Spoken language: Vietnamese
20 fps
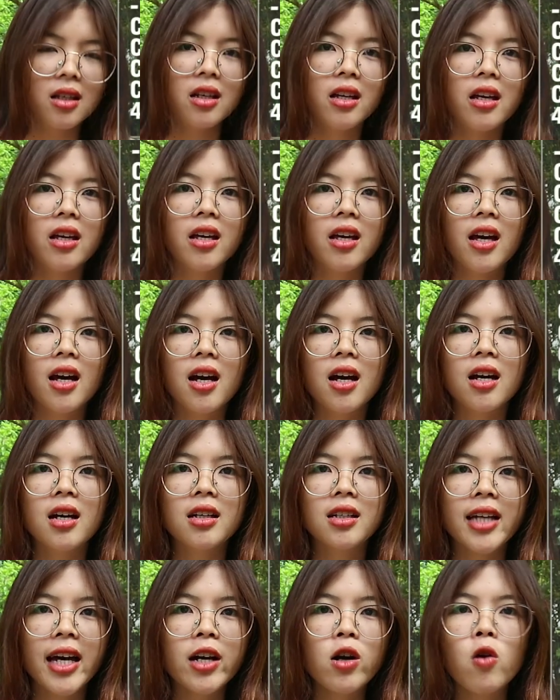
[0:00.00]
Thì
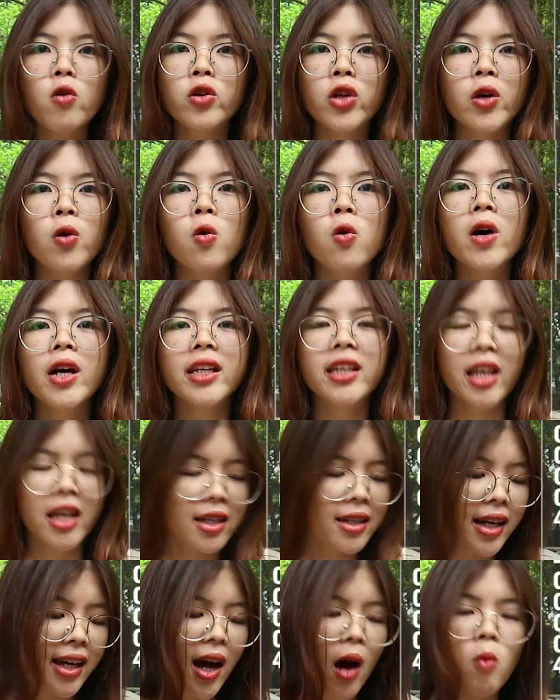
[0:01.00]
à, các cô chú anh
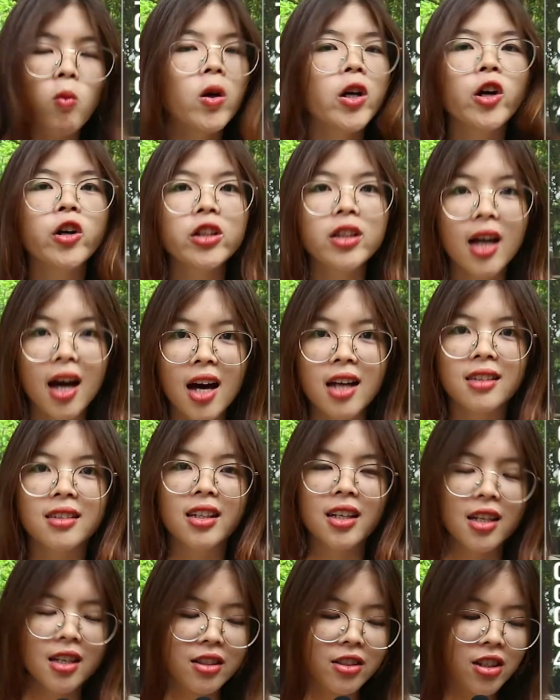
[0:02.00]
chị này không có nói tên,
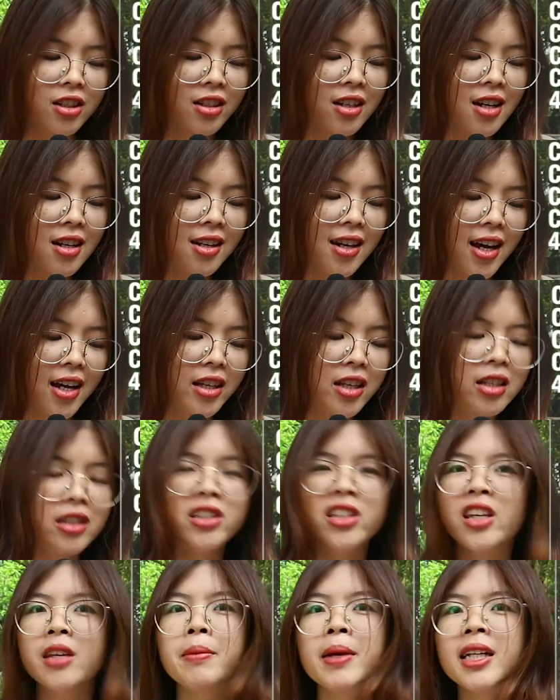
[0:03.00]
cho nên là Yến
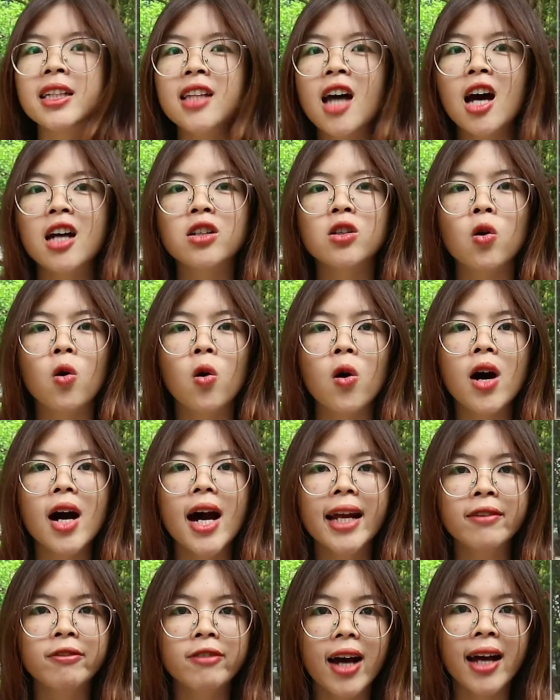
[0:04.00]
chỉ biết tên của
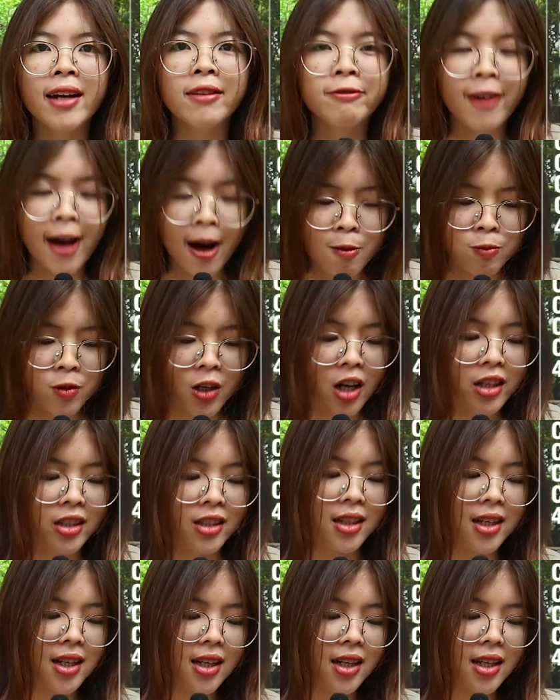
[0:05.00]
anh, anh Phong thôi.